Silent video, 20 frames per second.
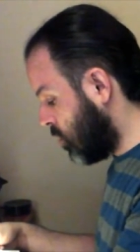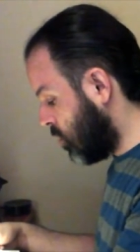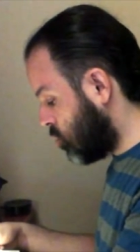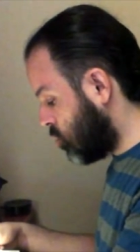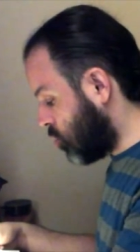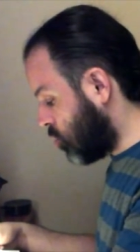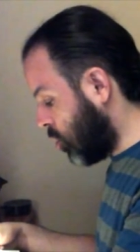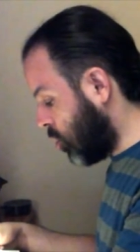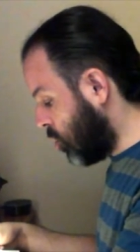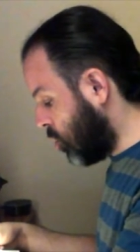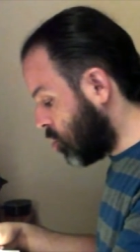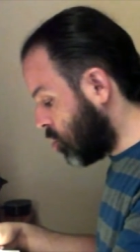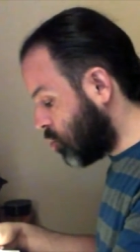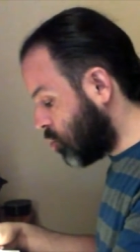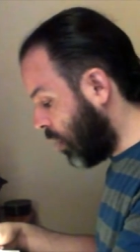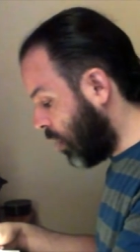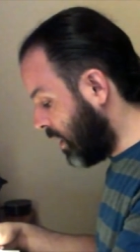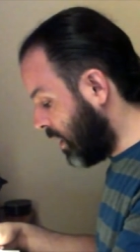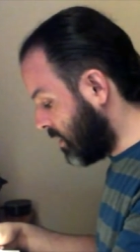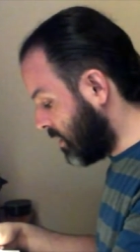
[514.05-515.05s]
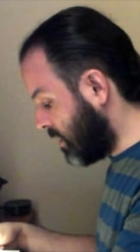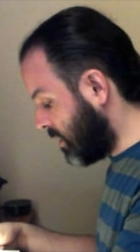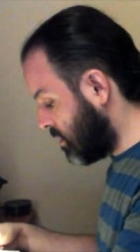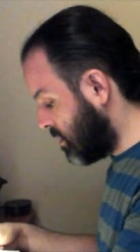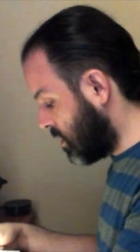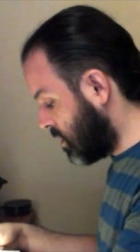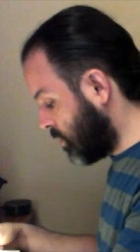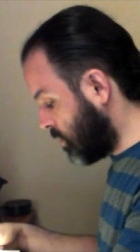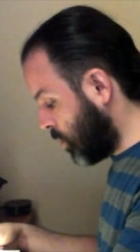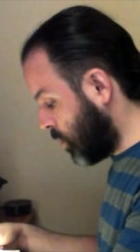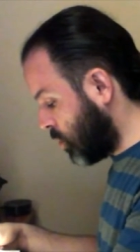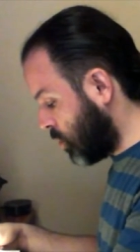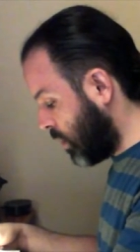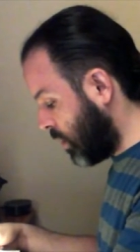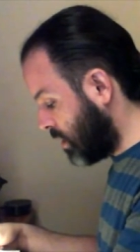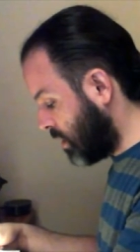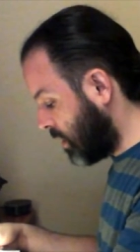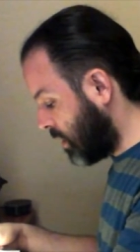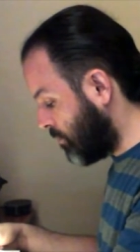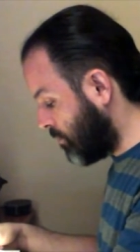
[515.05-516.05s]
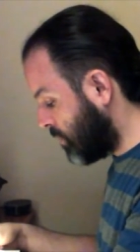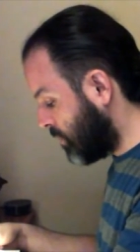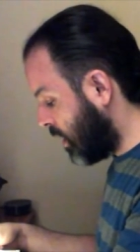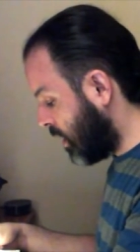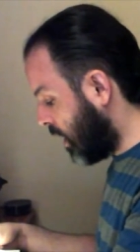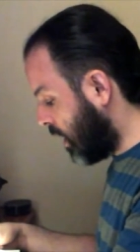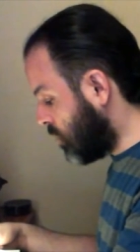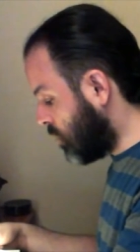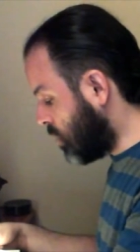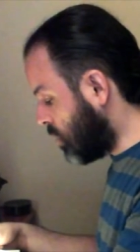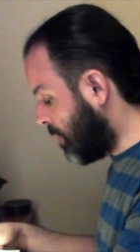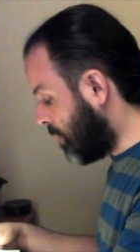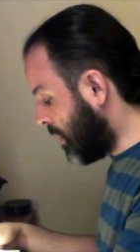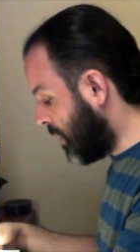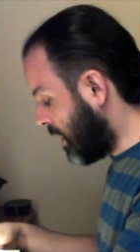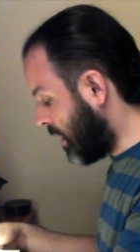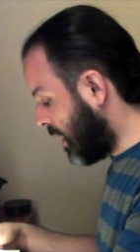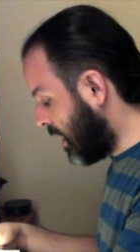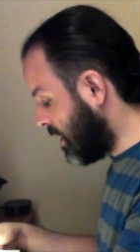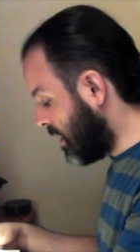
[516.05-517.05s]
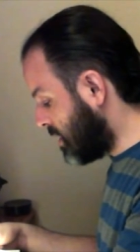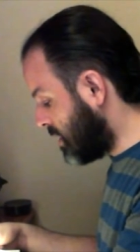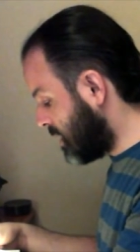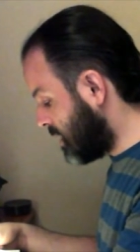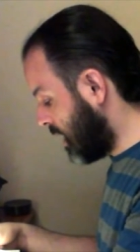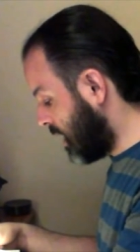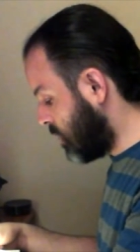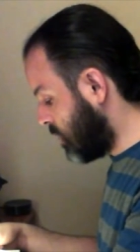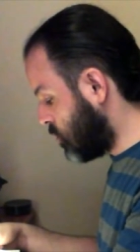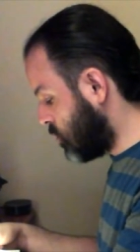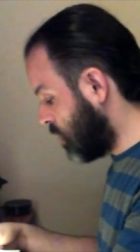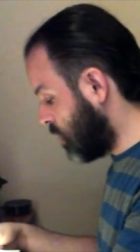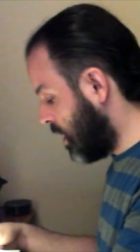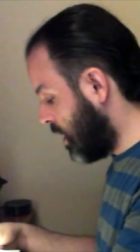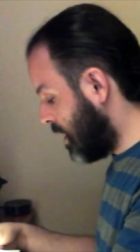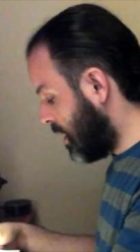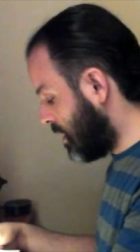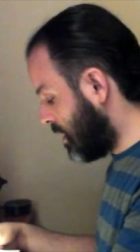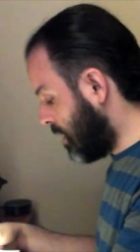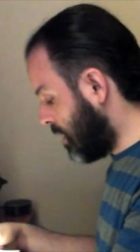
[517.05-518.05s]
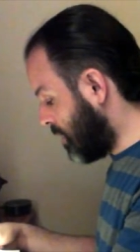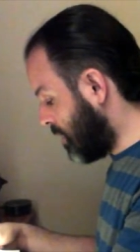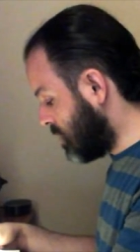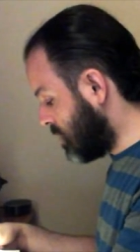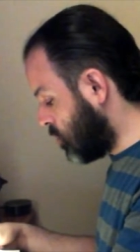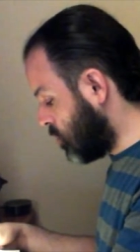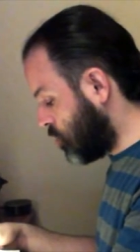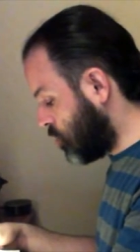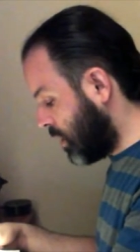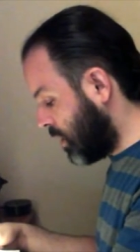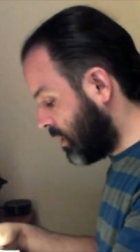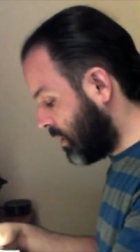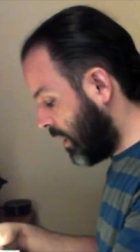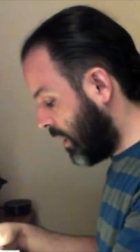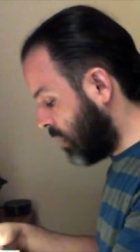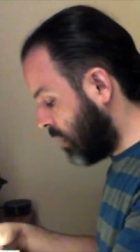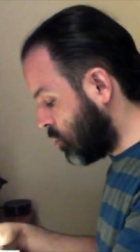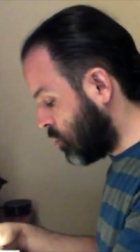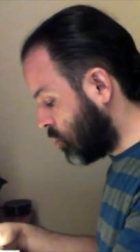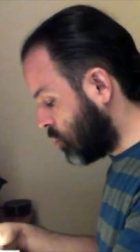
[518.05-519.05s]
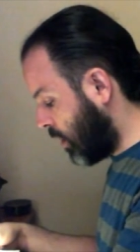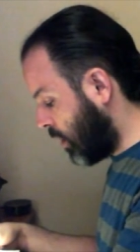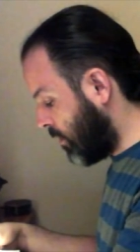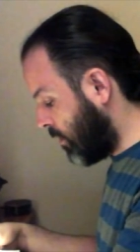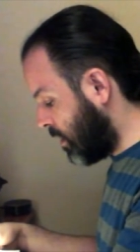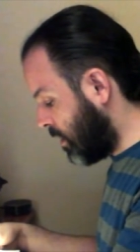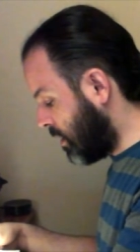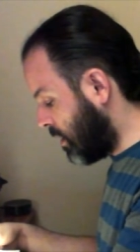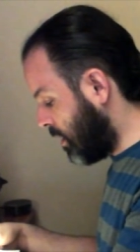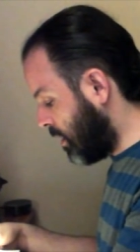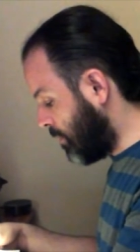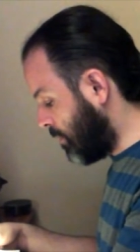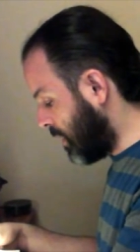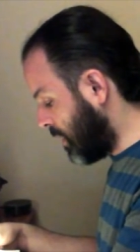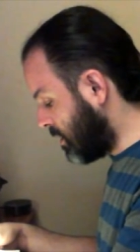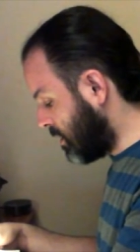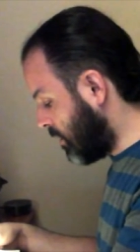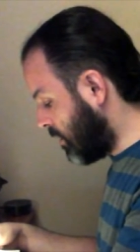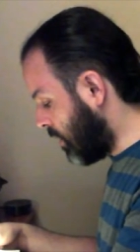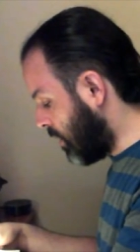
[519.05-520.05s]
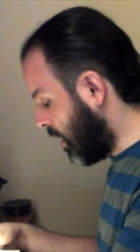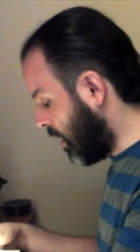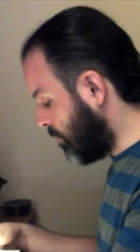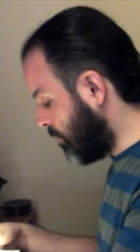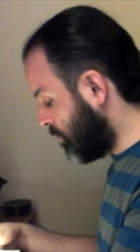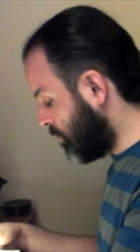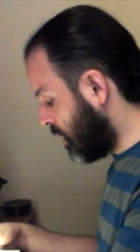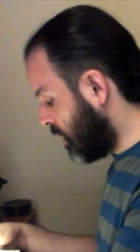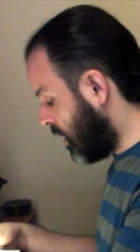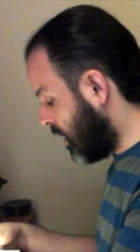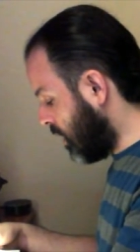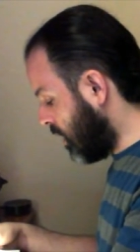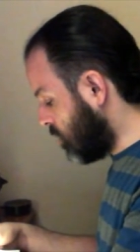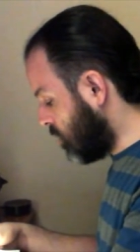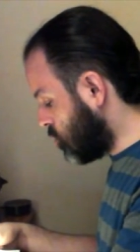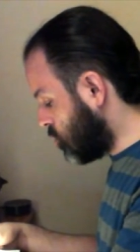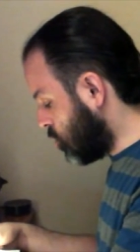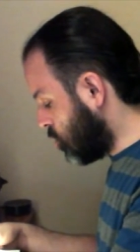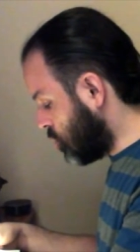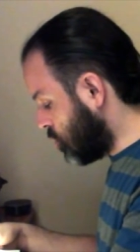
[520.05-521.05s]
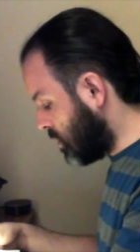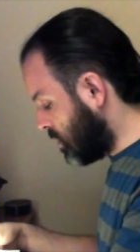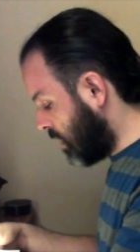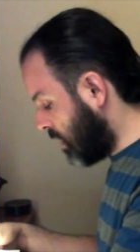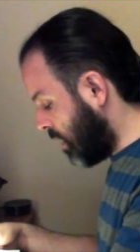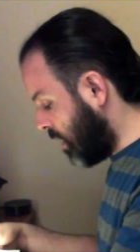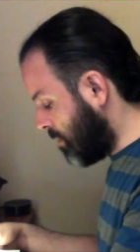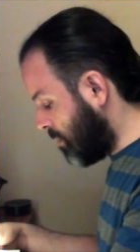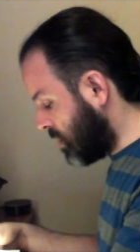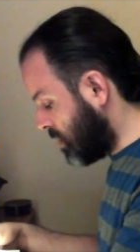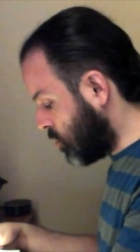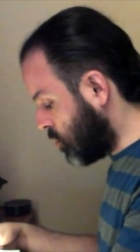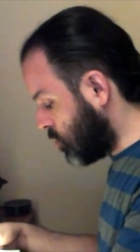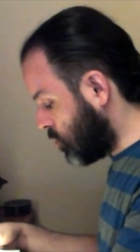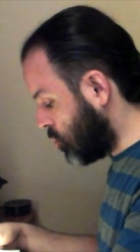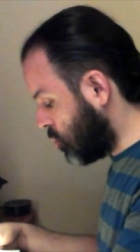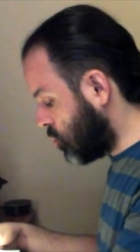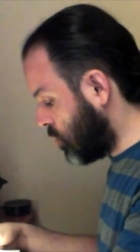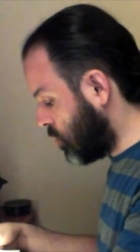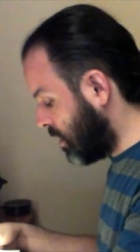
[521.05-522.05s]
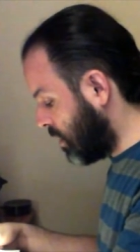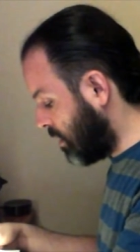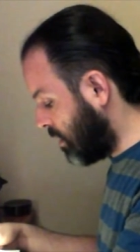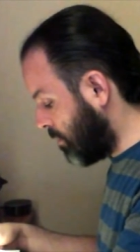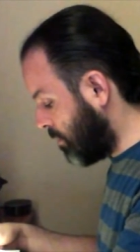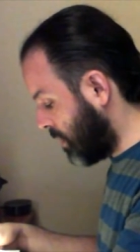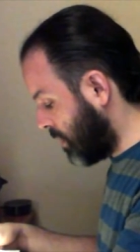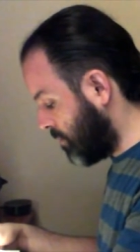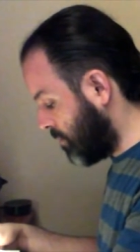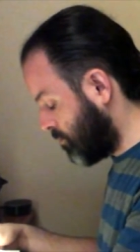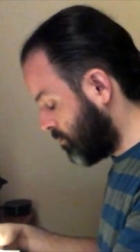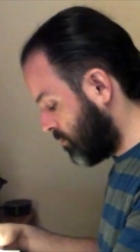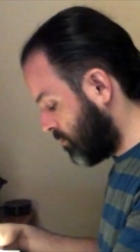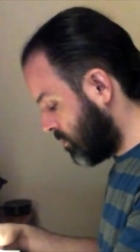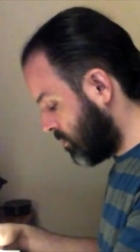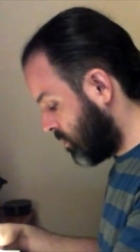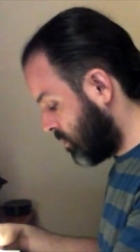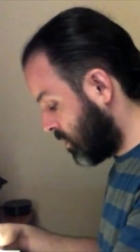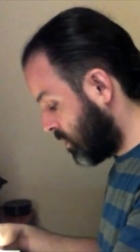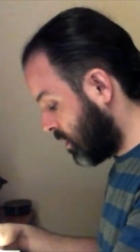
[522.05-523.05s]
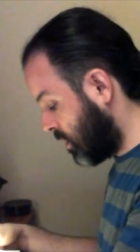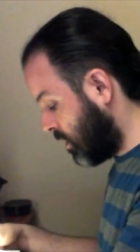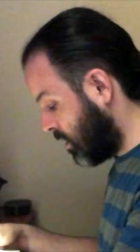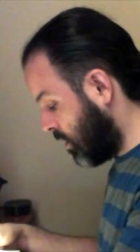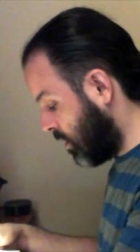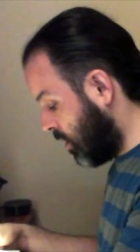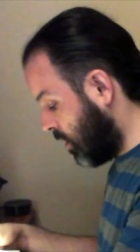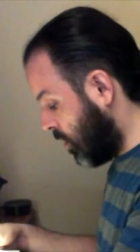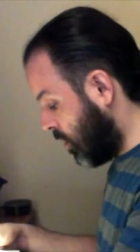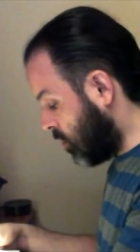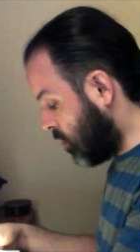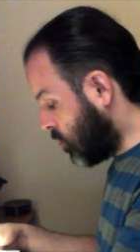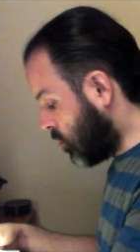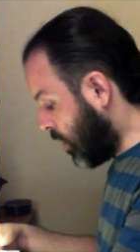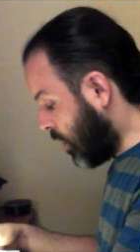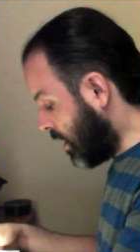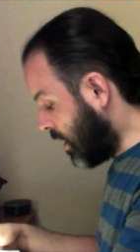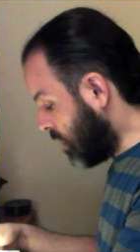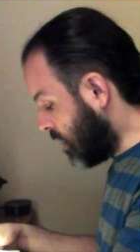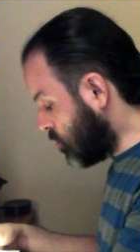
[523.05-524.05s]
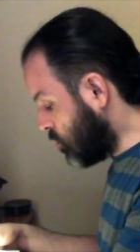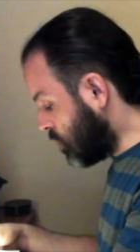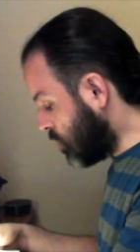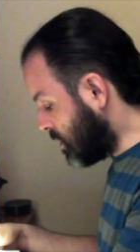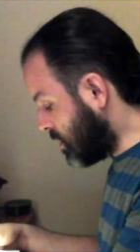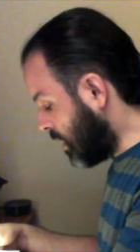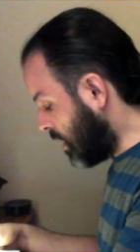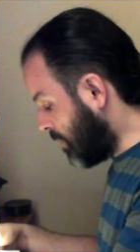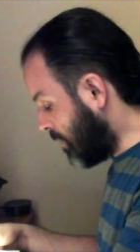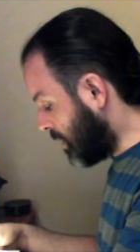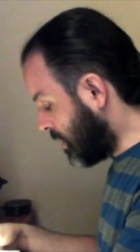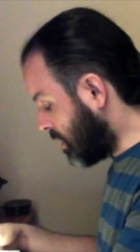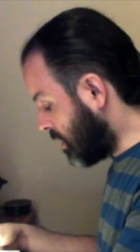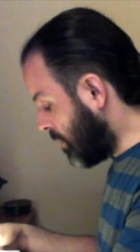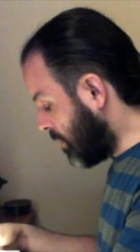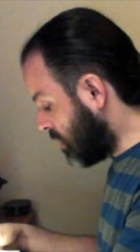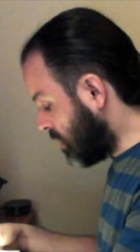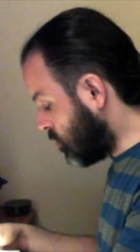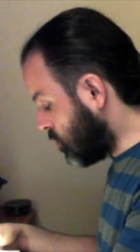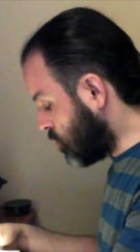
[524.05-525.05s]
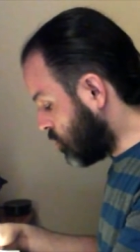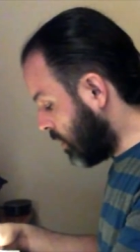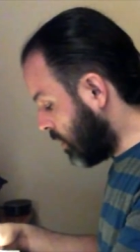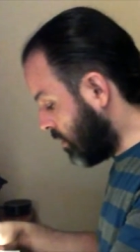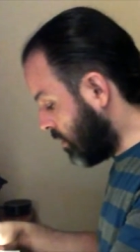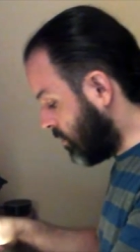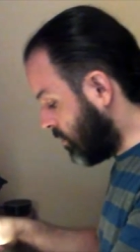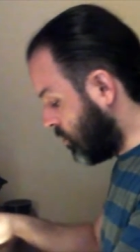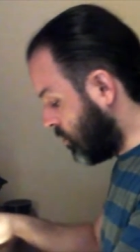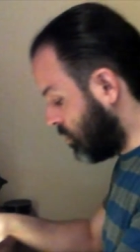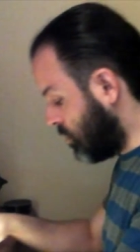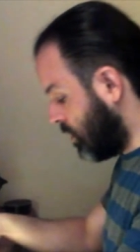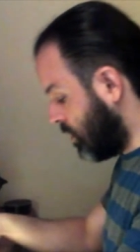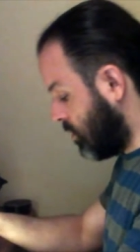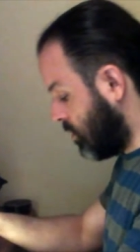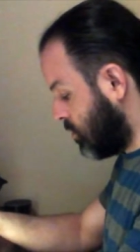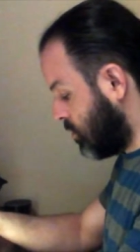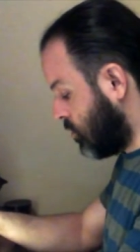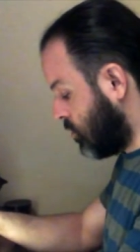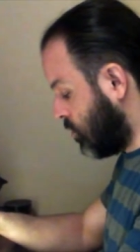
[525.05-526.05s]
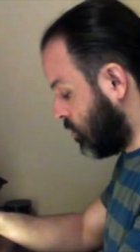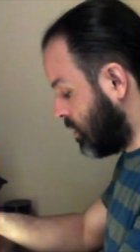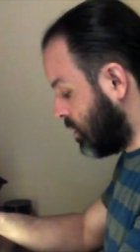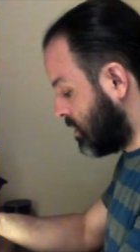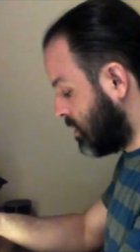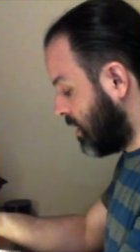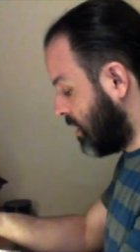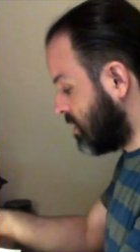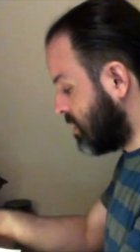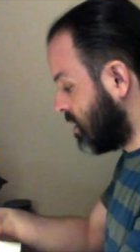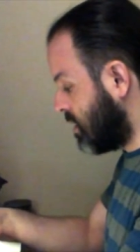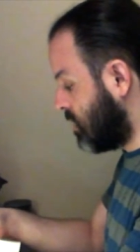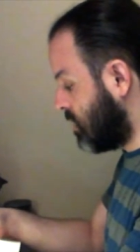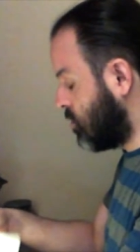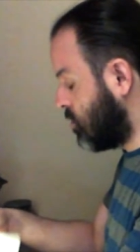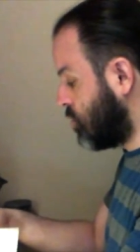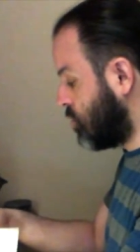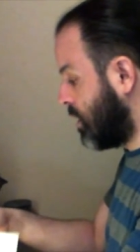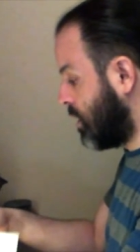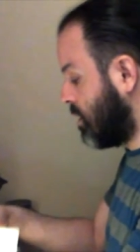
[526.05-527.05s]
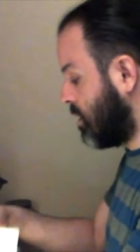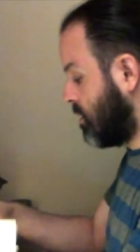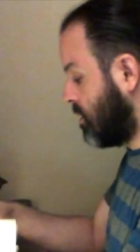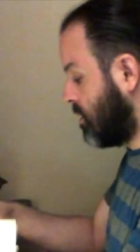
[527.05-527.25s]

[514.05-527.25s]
Solo los Wadas, respondió ella. Era una pareja de ancianos de más de 80 años que vivían en la planta baja y los dos estaban más sordos que una tapia. Todas las luces del apartamento se habían fundido. ¿Dónde estáis? gritó Zack.